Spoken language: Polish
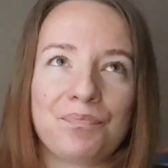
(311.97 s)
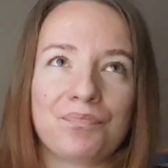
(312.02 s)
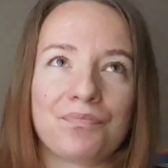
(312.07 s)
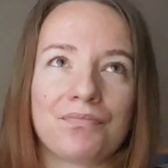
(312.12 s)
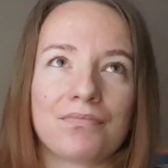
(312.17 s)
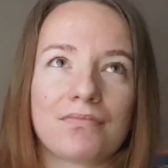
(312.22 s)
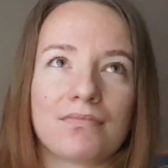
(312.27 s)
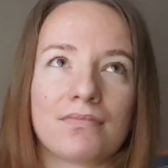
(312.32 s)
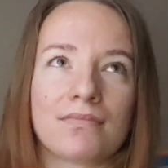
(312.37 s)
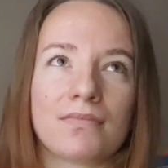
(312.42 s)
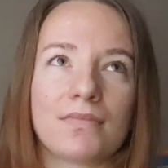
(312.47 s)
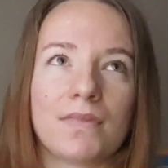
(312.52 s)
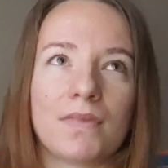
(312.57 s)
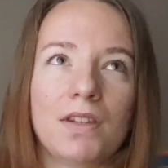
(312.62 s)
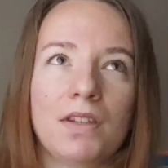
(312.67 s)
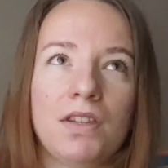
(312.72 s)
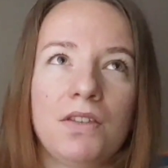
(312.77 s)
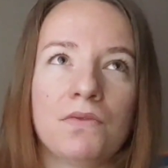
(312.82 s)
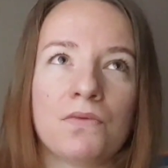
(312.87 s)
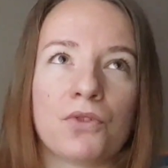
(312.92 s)
Mm,
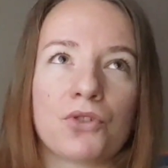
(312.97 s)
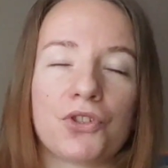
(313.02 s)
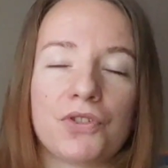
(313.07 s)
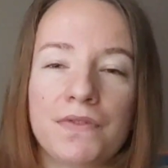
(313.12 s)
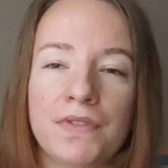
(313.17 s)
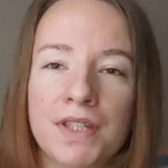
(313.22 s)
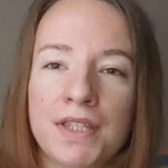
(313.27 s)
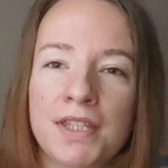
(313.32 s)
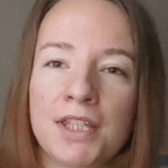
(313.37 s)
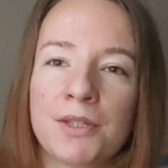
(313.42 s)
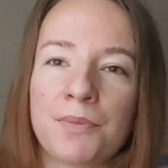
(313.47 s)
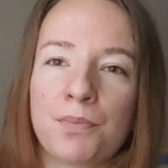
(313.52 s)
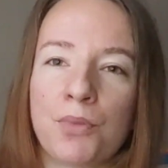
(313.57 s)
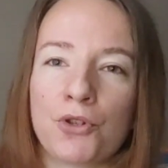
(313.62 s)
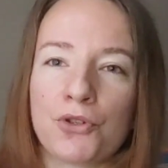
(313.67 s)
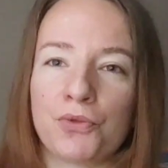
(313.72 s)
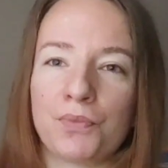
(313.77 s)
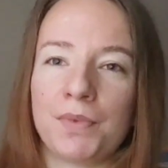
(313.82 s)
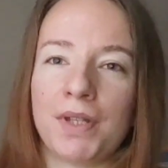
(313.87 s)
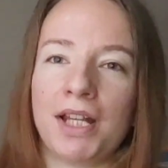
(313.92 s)
w oczywisty
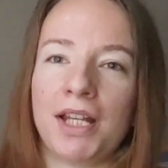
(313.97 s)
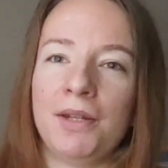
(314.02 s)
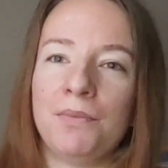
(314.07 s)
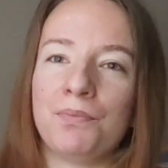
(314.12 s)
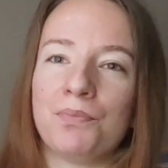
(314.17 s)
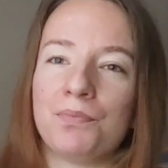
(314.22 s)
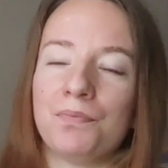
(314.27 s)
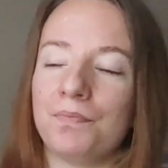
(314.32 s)
sposób taki